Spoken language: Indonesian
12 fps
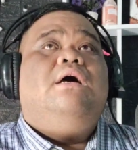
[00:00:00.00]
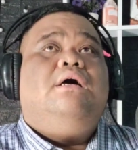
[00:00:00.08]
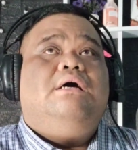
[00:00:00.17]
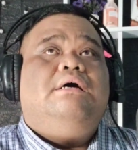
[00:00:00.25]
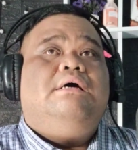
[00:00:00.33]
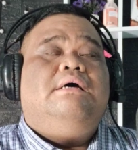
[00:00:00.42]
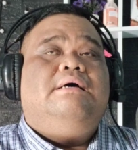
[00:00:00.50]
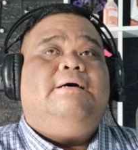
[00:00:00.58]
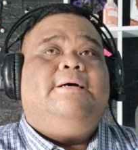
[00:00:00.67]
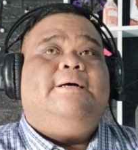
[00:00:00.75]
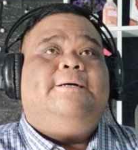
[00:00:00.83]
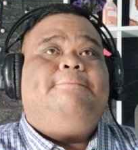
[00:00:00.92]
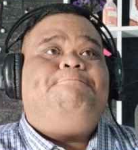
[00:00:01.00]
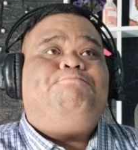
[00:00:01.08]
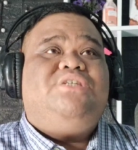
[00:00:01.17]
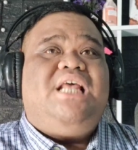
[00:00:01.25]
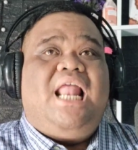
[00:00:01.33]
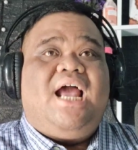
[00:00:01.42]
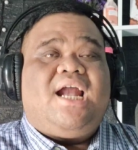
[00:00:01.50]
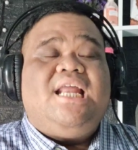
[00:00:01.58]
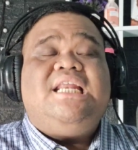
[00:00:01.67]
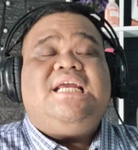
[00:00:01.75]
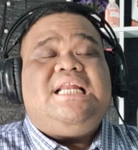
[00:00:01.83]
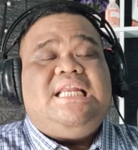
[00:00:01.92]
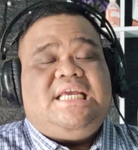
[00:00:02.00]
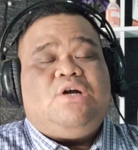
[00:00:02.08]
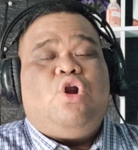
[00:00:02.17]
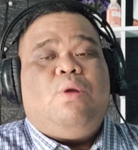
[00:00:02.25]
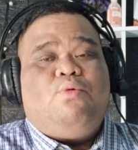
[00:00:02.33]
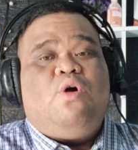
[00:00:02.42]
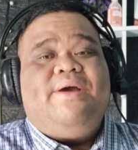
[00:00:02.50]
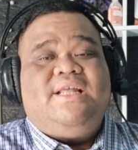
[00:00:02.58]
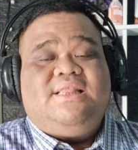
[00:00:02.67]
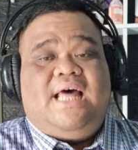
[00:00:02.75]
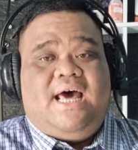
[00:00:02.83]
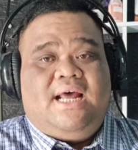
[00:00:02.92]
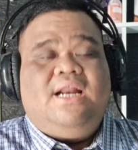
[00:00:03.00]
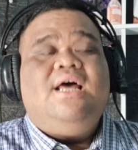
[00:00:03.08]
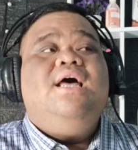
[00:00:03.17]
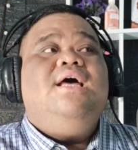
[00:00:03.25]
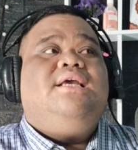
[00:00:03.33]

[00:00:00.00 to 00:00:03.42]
uh, silakan klik kolom komentar,